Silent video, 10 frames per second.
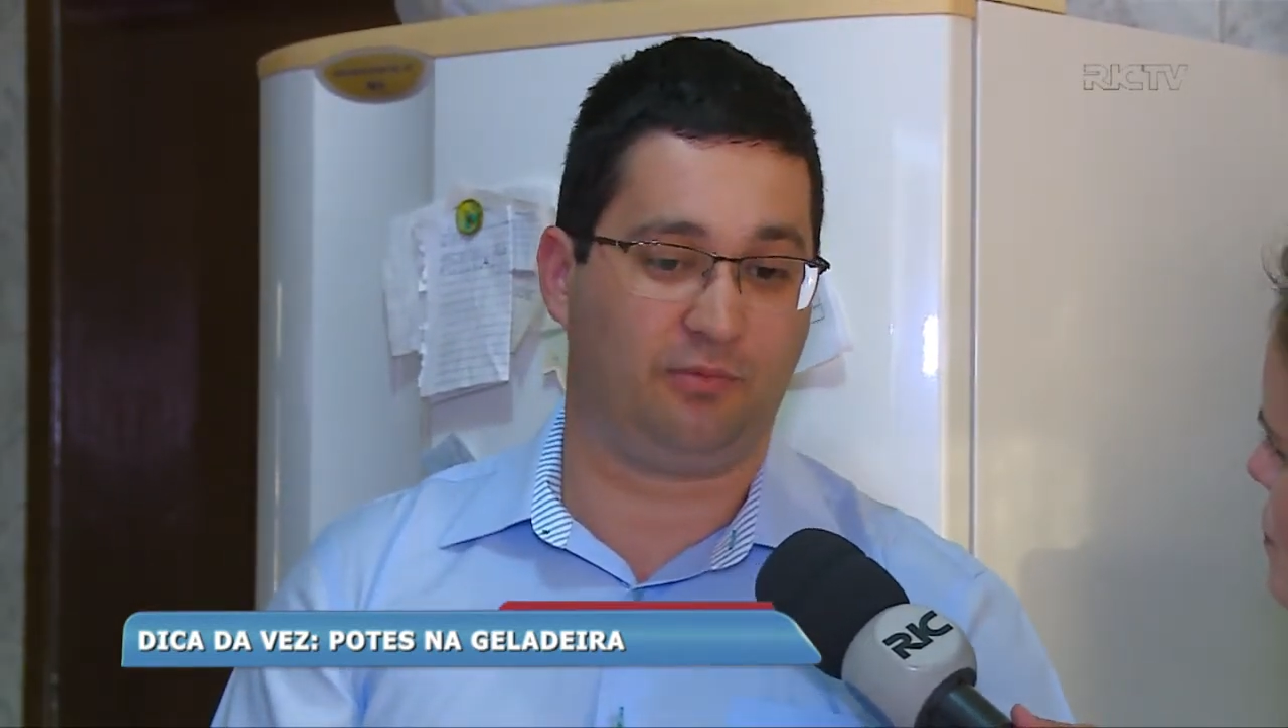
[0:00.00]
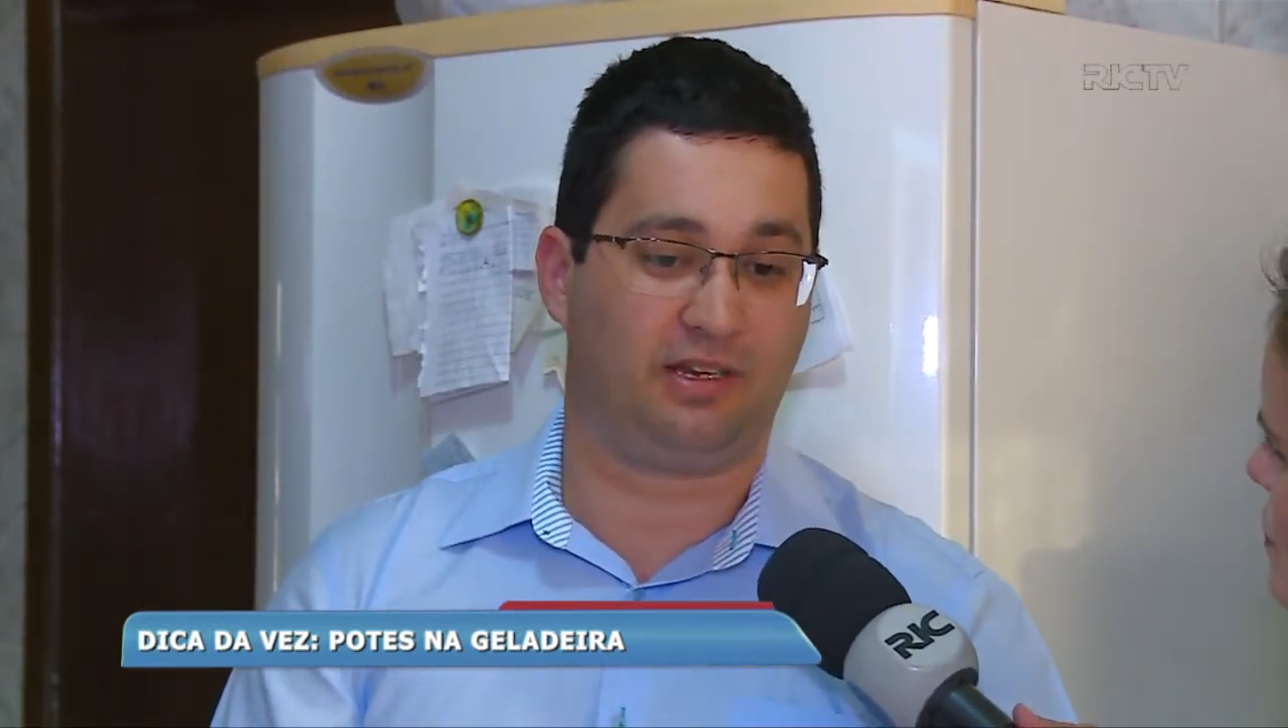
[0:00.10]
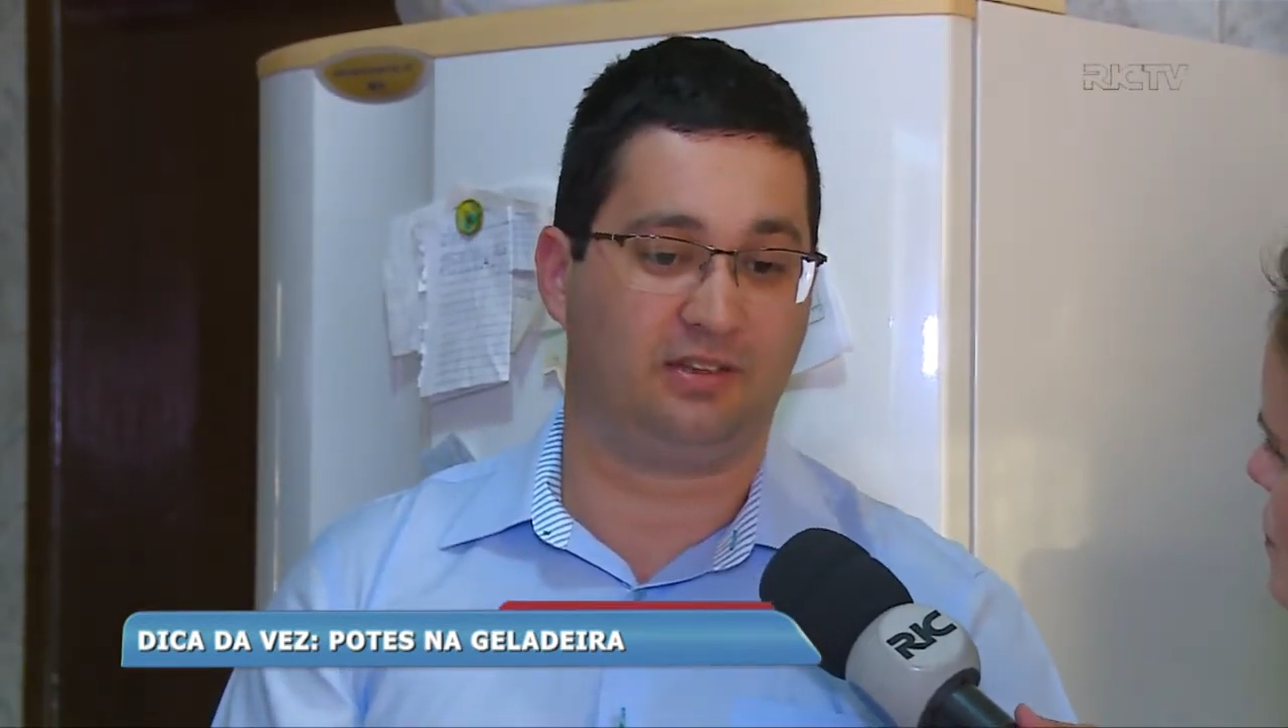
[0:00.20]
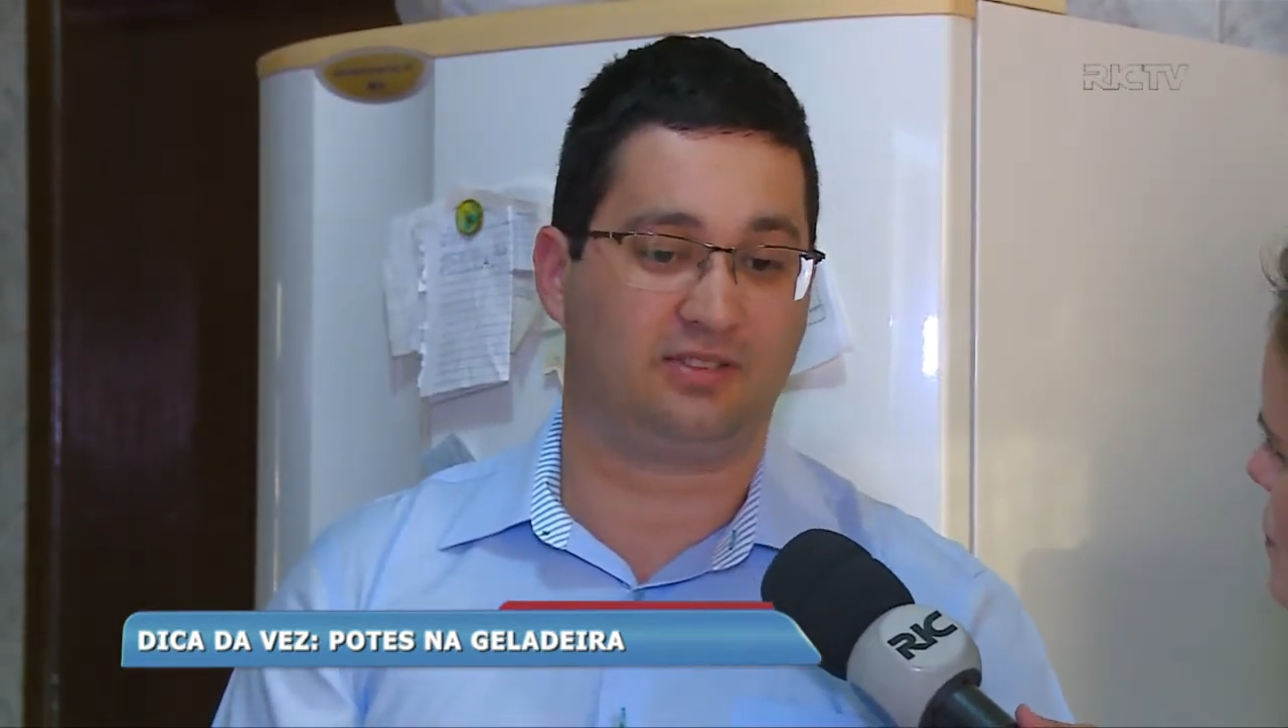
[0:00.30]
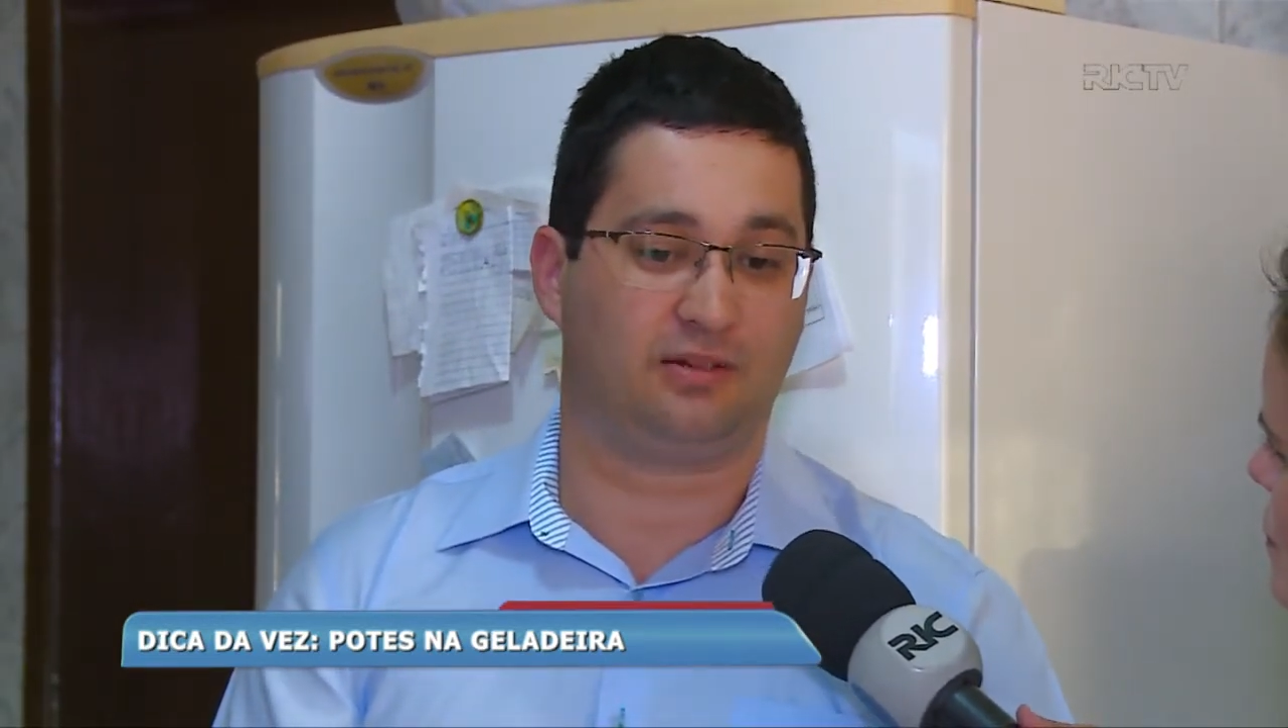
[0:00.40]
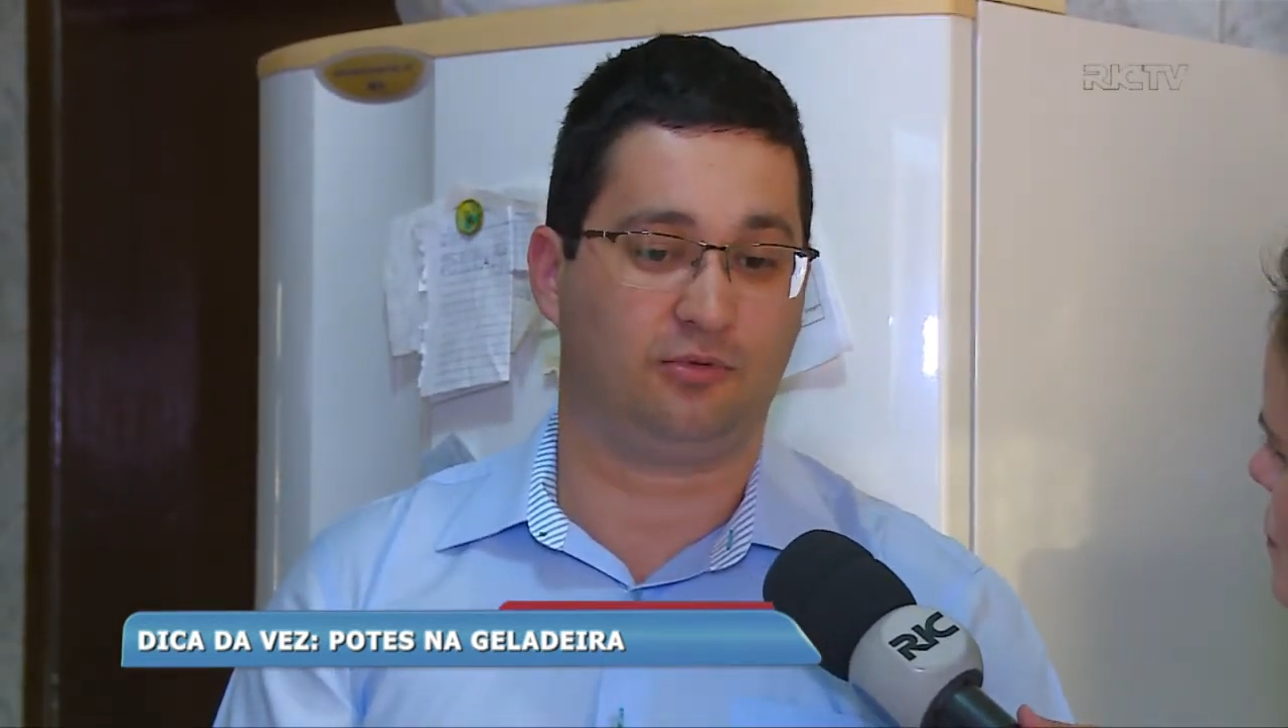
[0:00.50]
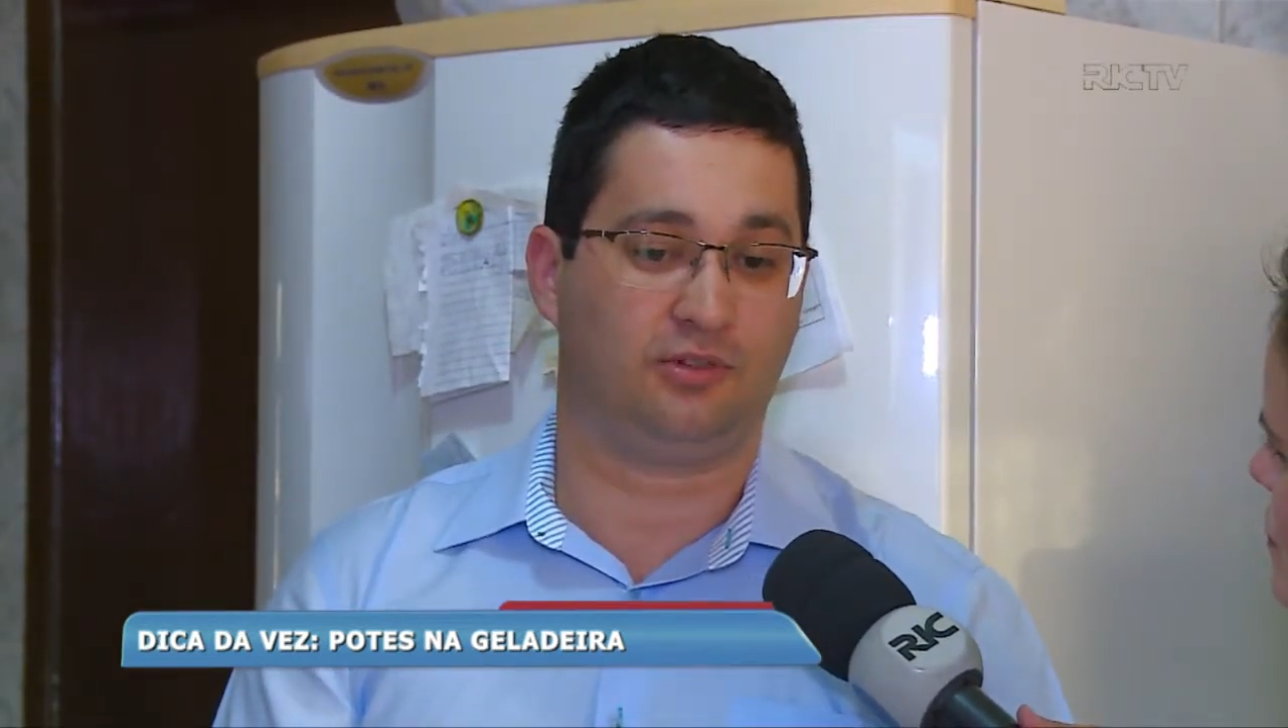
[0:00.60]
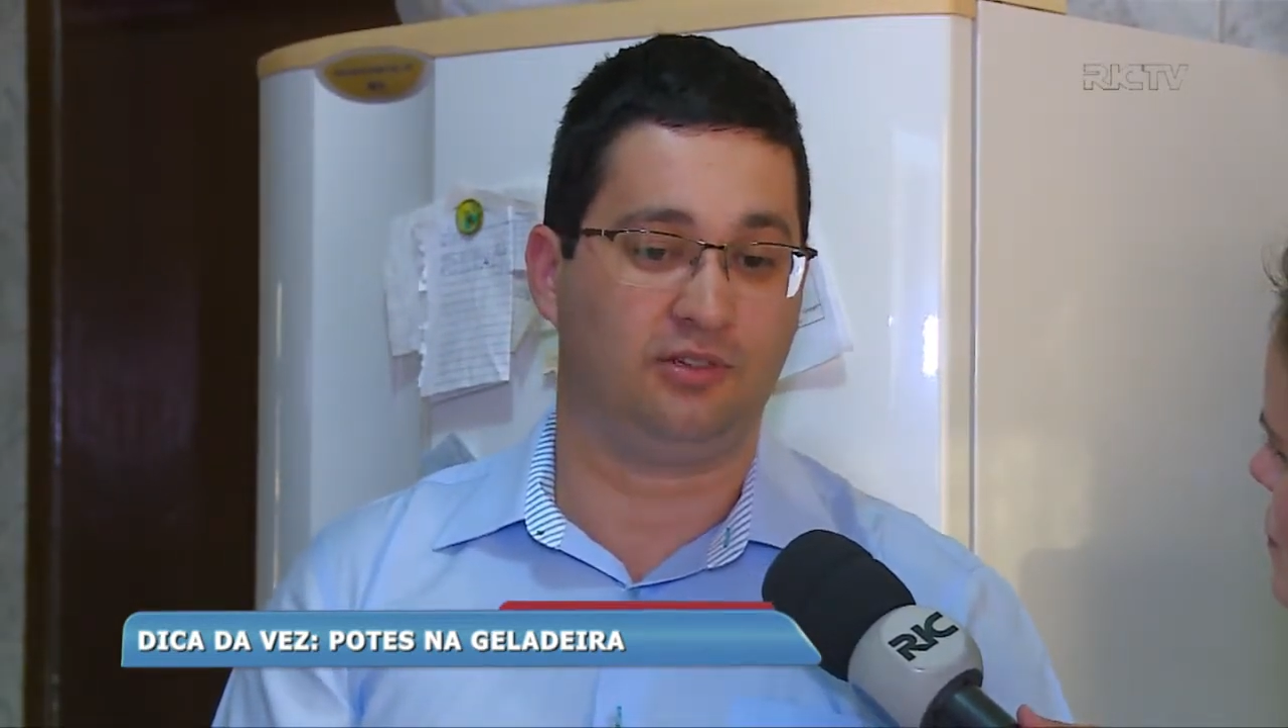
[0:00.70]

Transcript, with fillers: perdendo sabor.